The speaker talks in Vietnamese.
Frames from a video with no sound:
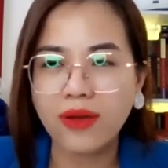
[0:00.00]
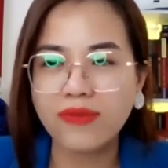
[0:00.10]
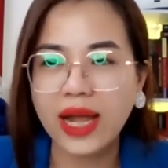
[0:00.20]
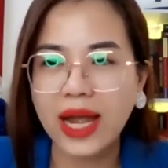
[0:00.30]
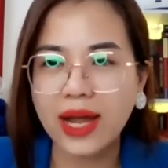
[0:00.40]
À,
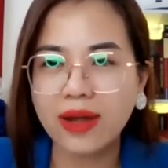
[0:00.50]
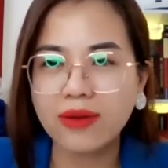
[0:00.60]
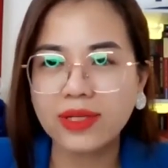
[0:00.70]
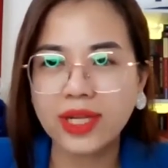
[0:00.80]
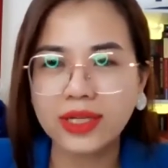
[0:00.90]
và
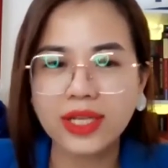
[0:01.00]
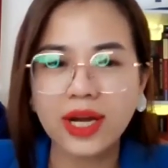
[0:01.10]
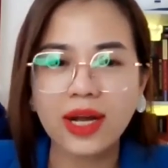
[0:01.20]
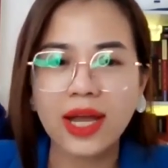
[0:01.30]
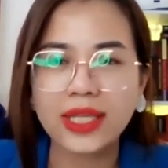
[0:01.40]
ờ, dần
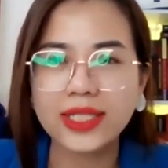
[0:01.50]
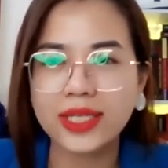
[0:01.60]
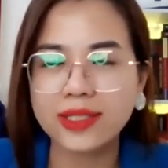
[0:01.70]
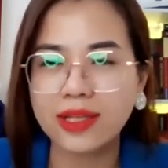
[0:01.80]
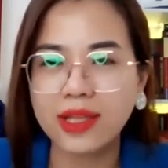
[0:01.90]
dần anh
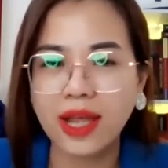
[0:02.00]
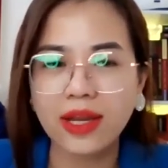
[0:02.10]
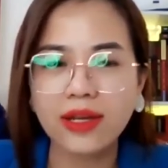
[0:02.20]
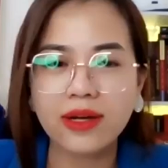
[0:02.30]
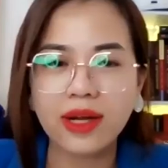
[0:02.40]
chị sẽ
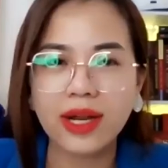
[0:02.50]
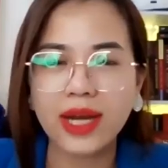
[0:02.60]
thấy được